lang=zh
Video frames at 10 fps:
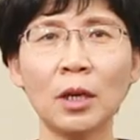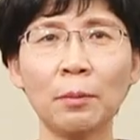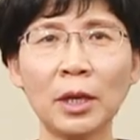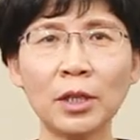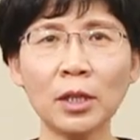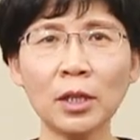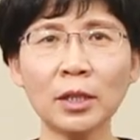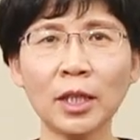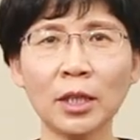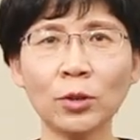本知识
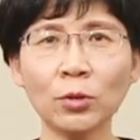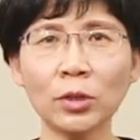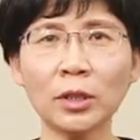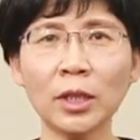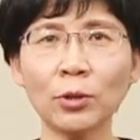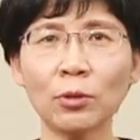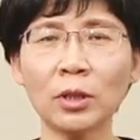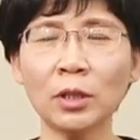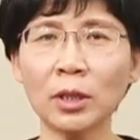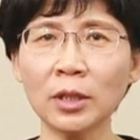点的具体内
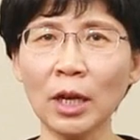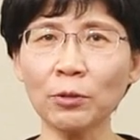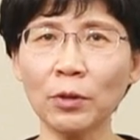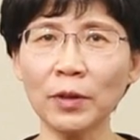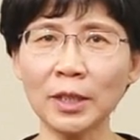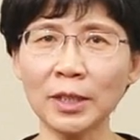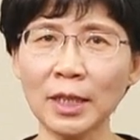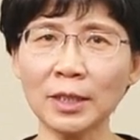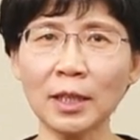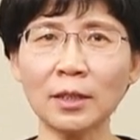容可概括为以
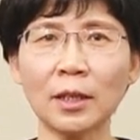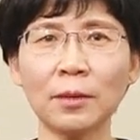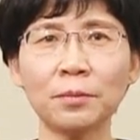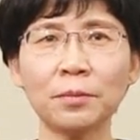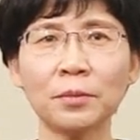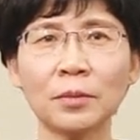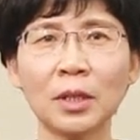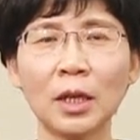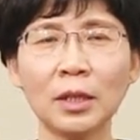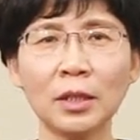下三点：
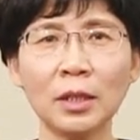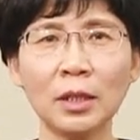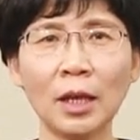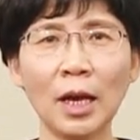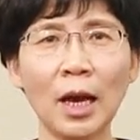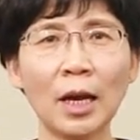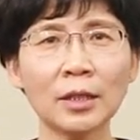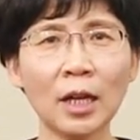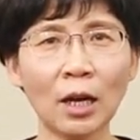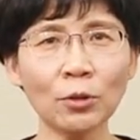一、
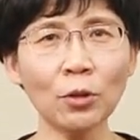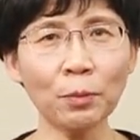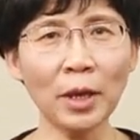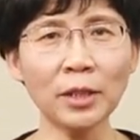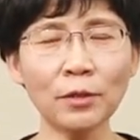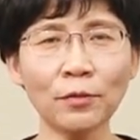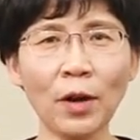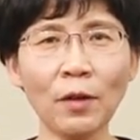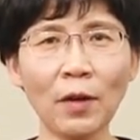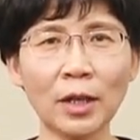常用辩证
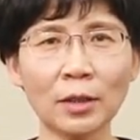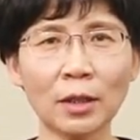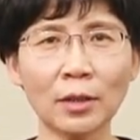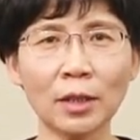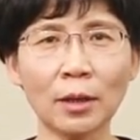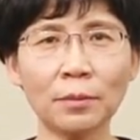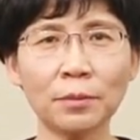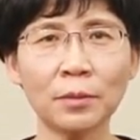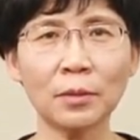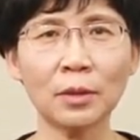方法的特点；
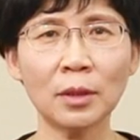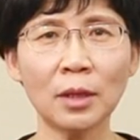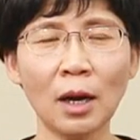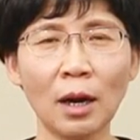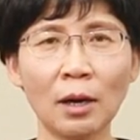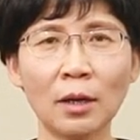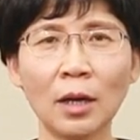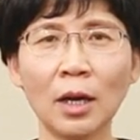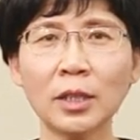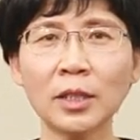
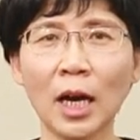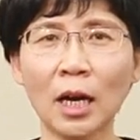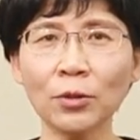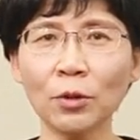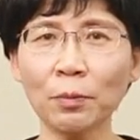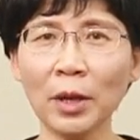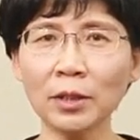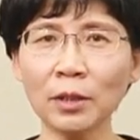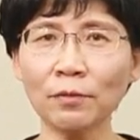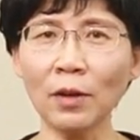二、常用
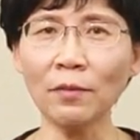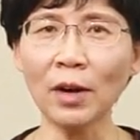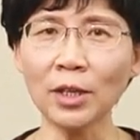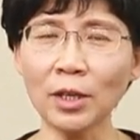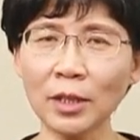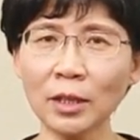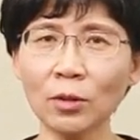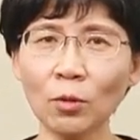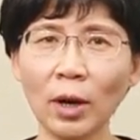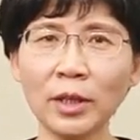辩证方法之间
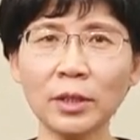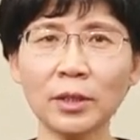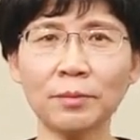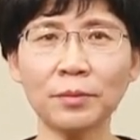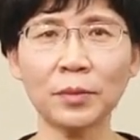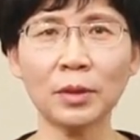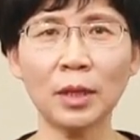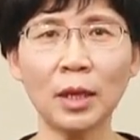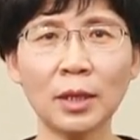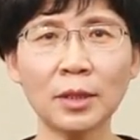的关系；
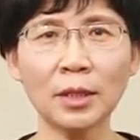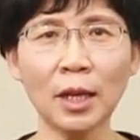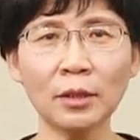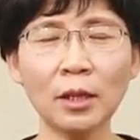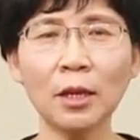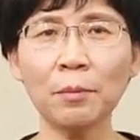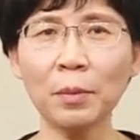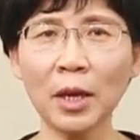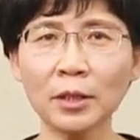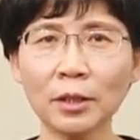三、
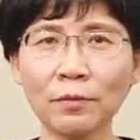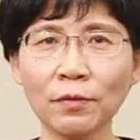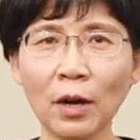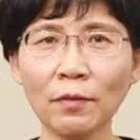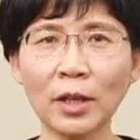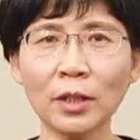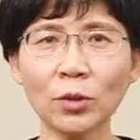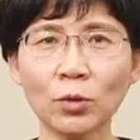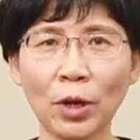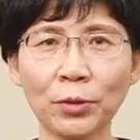辩证方法的
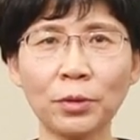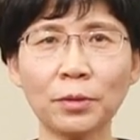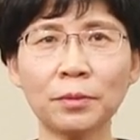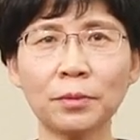选用。